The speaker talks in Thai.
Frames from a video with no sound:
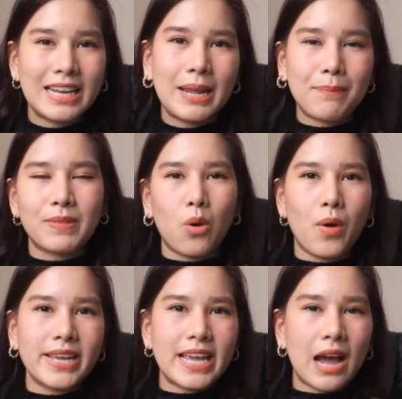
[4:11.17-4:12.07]
ดิบ แต่
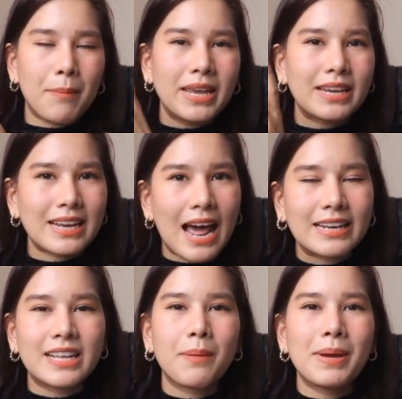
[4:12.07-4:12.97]
ว่ายังไม่กลั่น
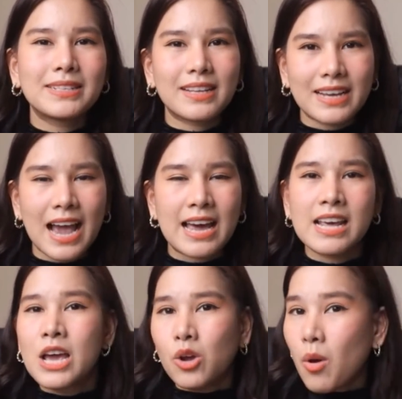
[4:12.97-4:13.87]
ยังไม่สกัด
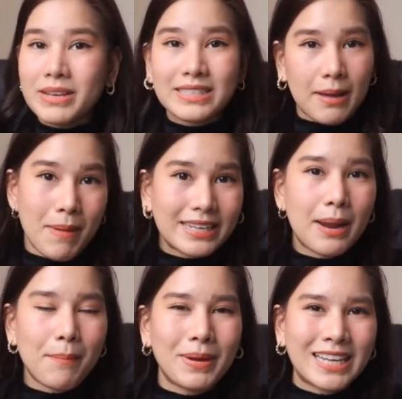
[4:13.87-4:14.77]
ก็ไม่สามารถ
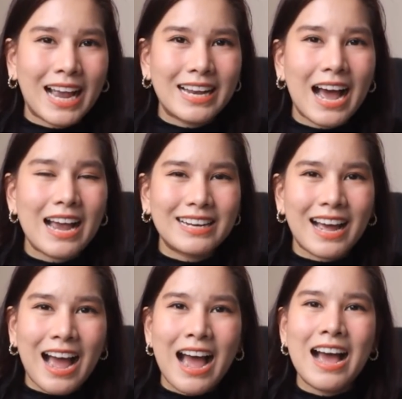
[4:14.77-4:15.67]
นำไปใช้ได้
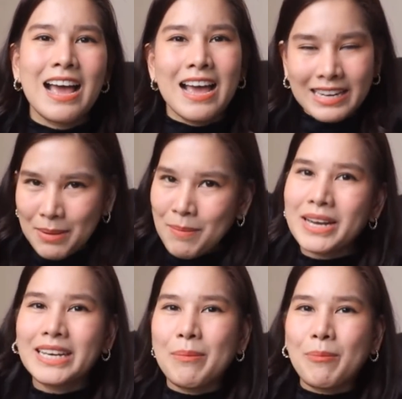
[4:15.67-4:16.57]
นะคะ น้ำมั
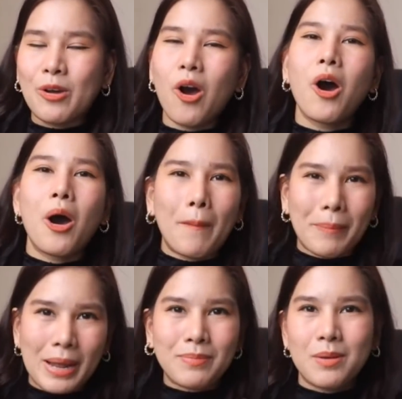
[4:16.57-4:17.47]
นดิบ ก็
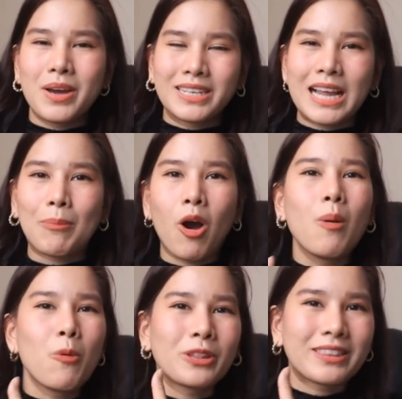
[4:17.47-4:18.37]
เปรียบเสมือนกับข้อ
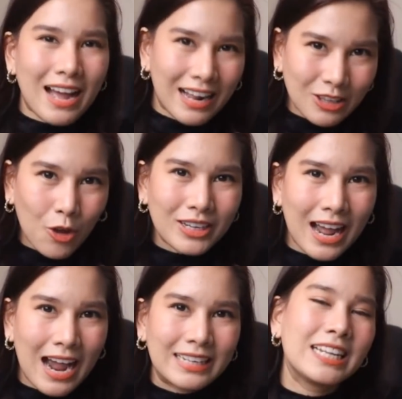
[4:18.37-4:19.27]
มูลตั้งต้น
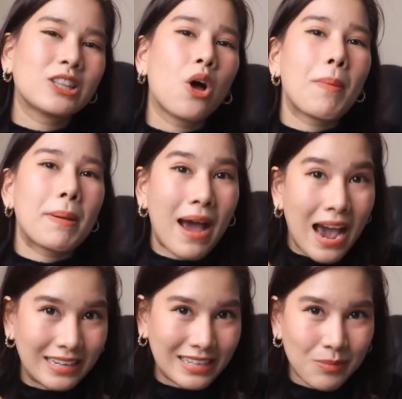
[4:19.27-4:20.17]
ค่ะ ที่ต้องไป
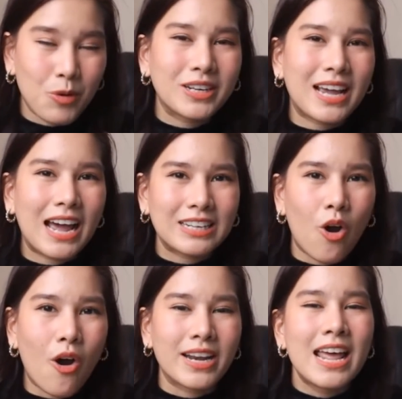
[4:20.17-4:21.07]
ผ่านกระบวนการ
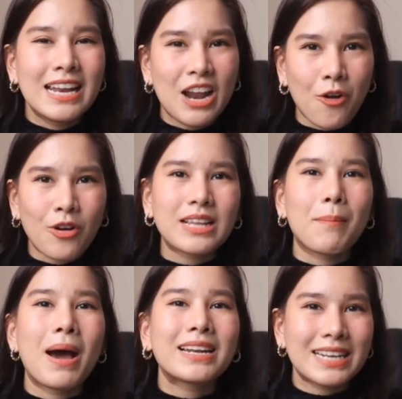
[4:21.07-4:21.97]
ก่อน แล้วก็สา
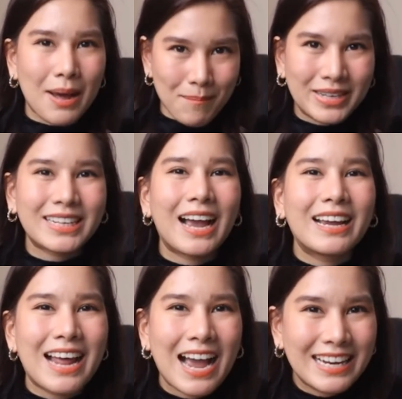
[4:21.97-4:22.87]
มารถนำไปใช้
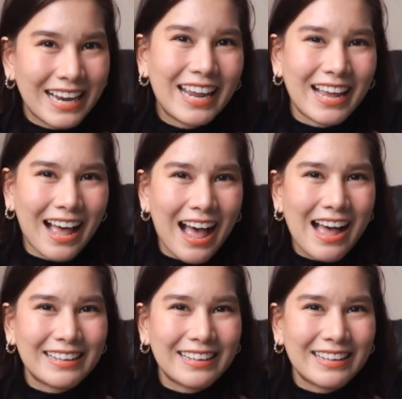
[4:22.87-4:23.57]
ได้นั่นเองค่ะ